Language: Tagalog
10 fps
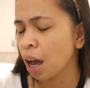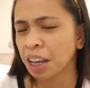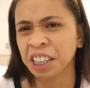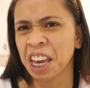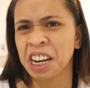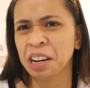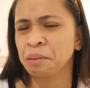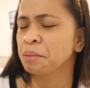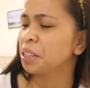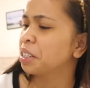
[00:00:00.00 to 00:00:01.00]
I cannot
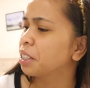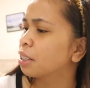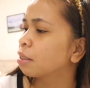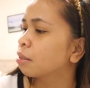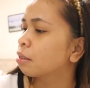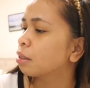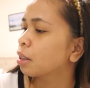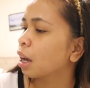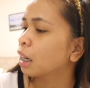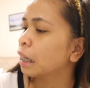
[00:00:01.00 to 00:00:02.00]
read.
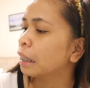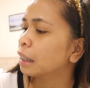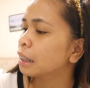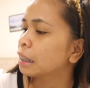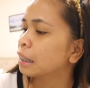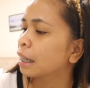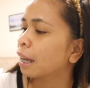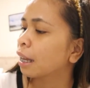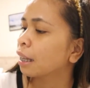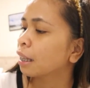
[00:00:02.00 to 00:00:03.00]
Ang liit kasi
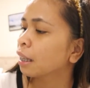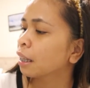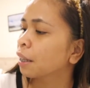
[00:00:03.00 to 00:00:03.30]
niya.